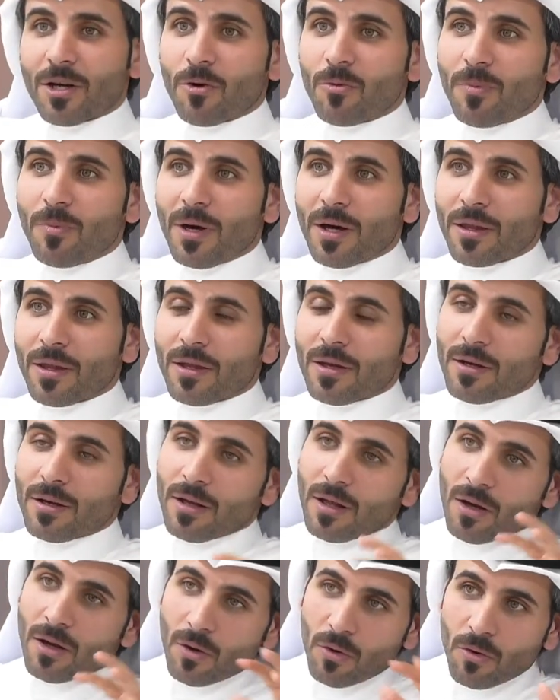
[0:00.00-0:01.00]
او بعض
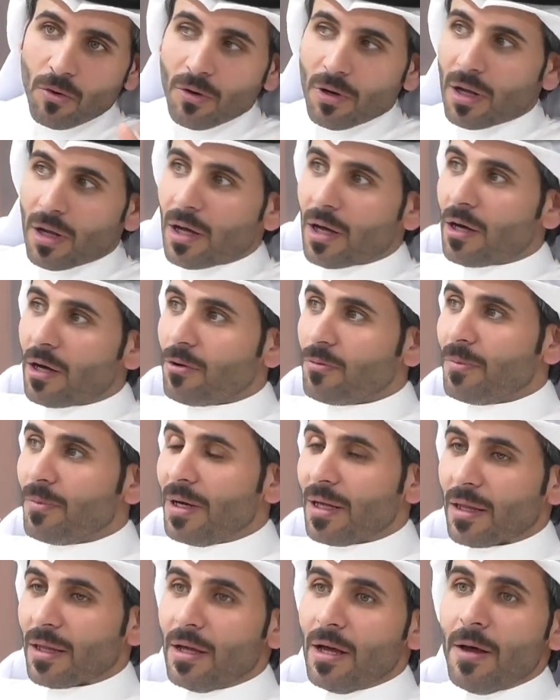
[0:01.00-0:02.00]
القرى
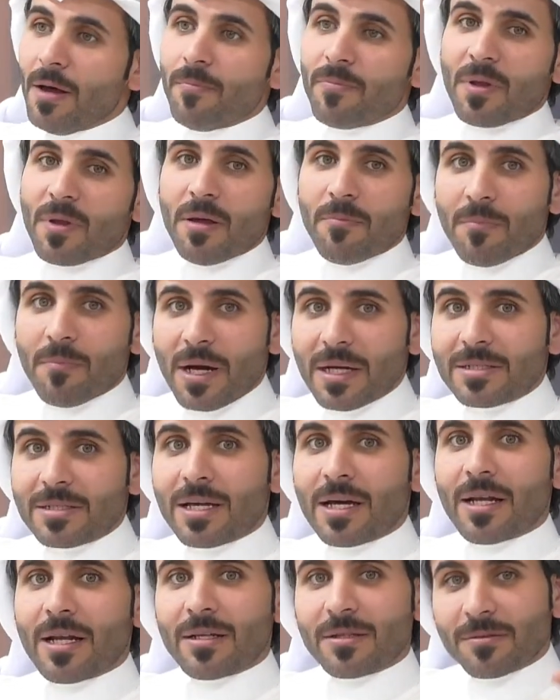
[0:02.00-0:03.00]
وبعض ما
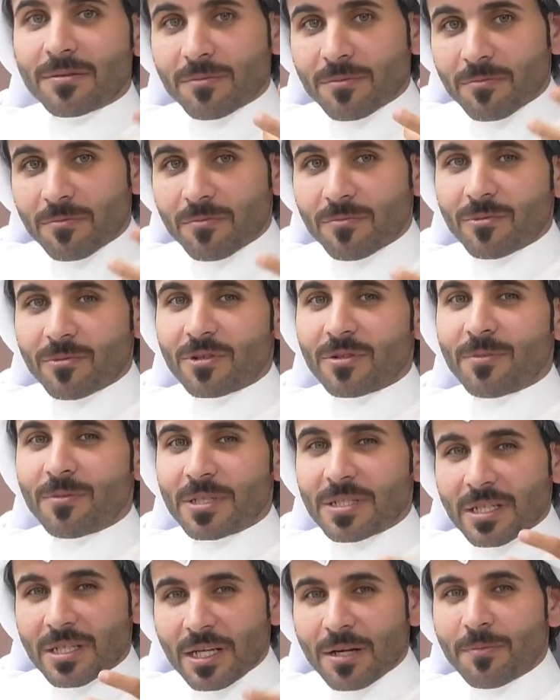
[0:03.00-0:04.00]
زالت
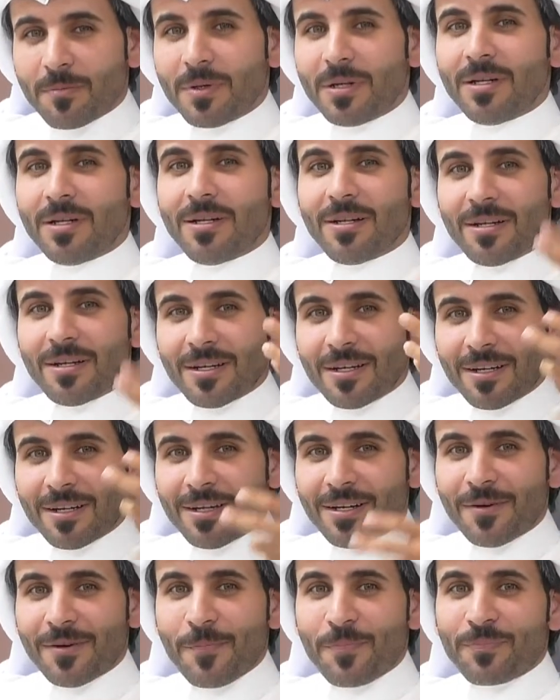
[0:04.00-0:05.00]
متمسكه بال
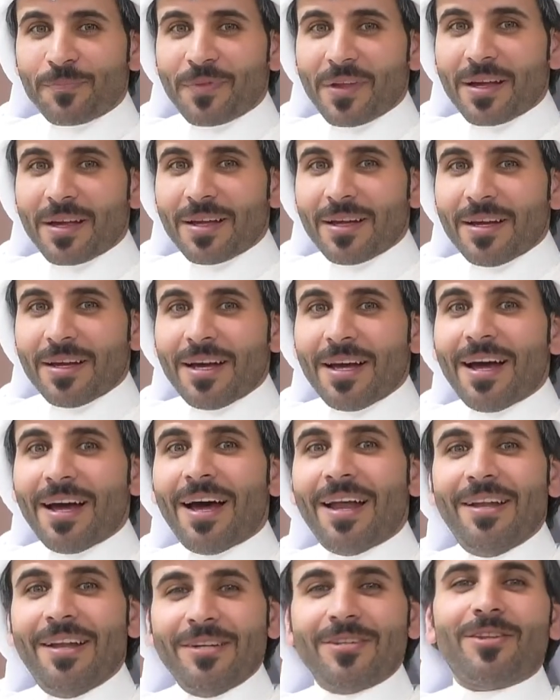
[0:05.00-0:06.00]
العيد
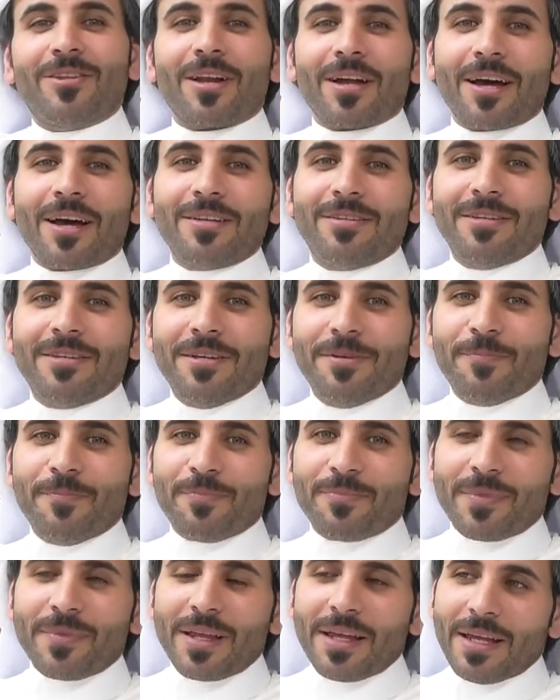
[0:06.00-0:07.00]
القديم العيد القديم
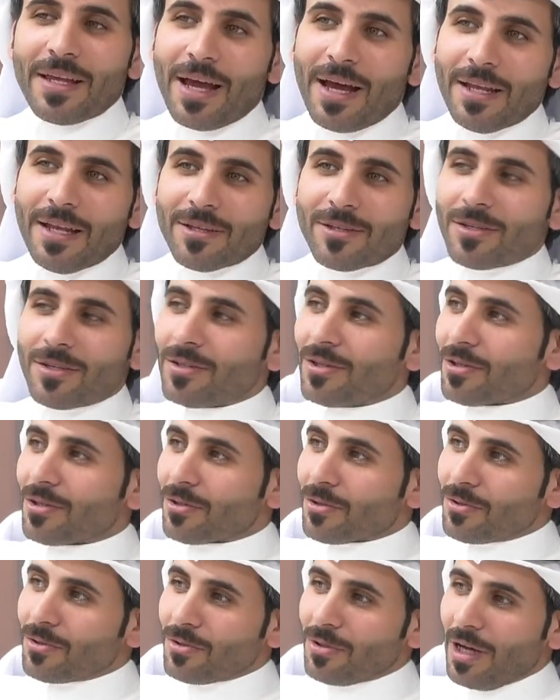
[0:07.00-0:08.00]
يعني تقدر
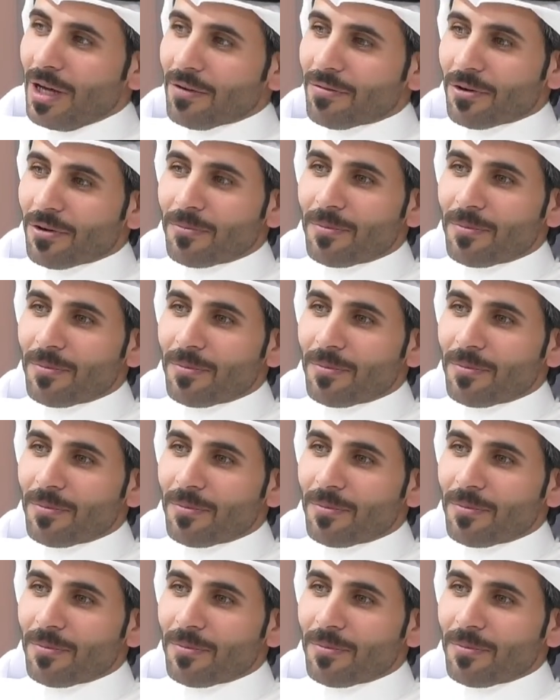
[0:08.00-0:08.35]
تقول حفر